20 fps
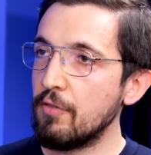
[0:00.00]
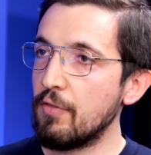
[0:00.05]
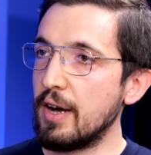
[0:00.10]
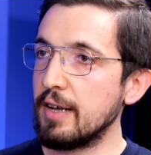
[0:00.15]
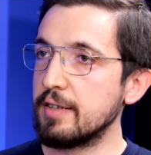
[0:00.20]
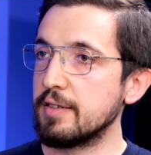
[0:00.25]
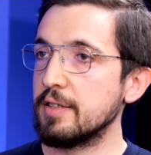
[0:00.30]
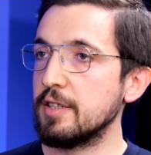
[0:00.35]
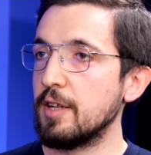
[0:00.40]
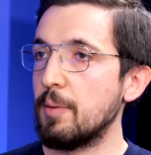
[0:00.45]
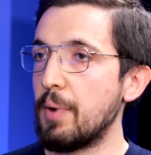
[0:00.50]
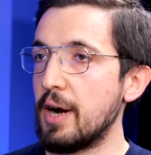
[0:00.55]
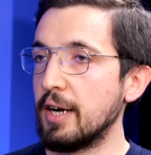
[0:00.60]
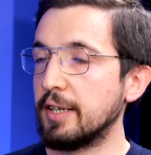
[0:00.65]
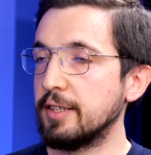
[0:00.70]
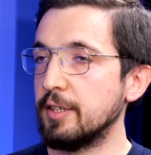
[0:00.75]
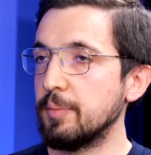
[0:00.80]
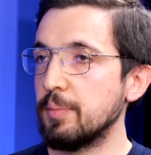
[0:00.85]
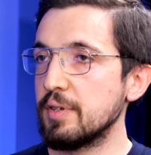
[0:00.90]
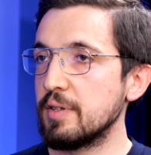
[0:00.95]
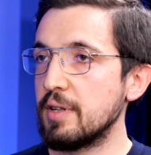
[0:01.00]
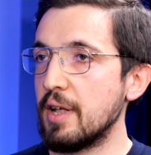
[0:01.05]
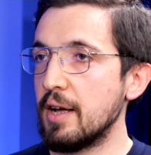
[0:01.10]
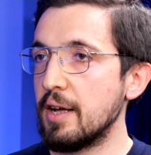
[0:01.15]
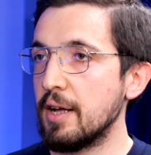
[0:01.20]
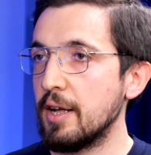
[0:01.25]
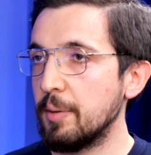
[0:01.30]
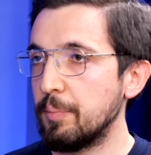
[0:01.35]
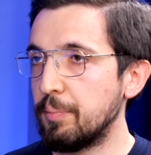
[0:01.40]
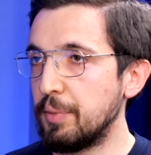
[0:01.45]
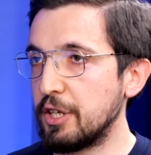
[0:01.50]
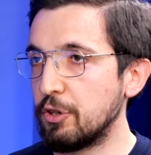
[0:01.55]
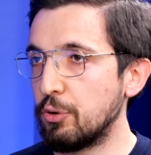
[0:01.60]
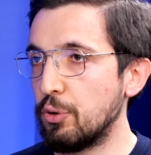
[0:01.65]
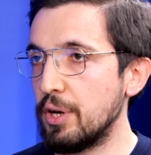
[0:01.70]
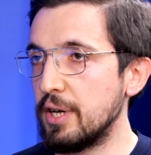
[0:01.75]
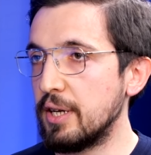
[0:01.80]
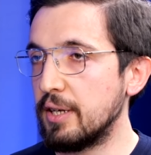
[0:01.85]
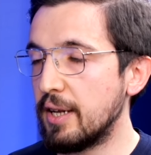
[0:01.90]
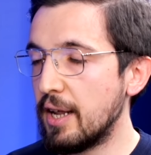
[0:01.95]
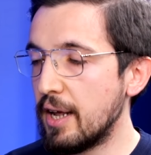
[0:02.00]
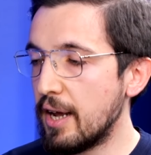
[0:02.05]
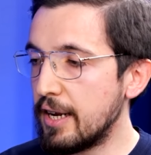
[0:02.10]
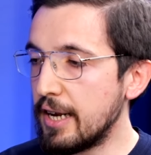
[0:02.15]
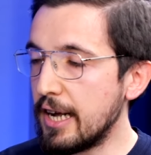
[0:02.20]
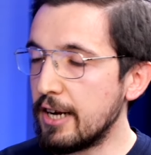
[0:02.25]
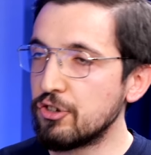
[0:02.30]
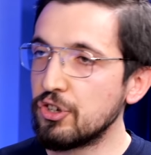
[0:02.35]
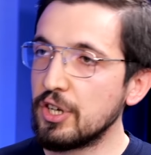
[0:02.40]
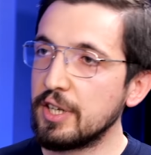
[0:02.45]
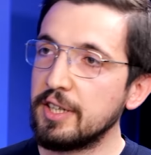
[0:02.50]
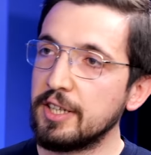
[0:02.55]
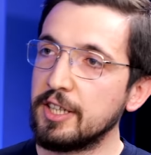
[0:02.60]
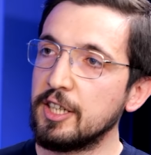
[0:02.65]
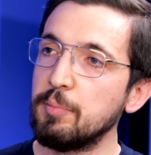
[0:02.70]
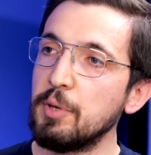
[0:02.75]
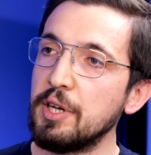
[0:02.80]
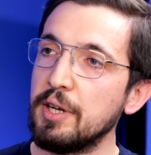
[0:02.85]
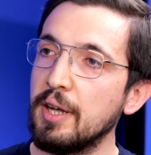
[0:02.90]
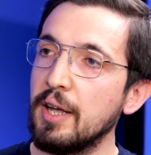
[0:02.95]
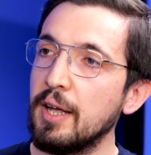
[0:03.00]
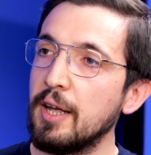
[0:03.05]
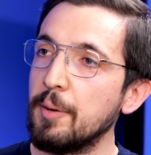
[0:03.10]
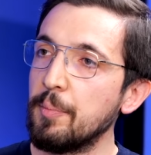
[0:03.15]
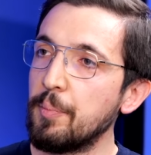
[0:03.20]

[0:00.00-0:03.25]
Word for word: Ve aslında baktığımızda Bitcoin'in de enerjiye dayalı bir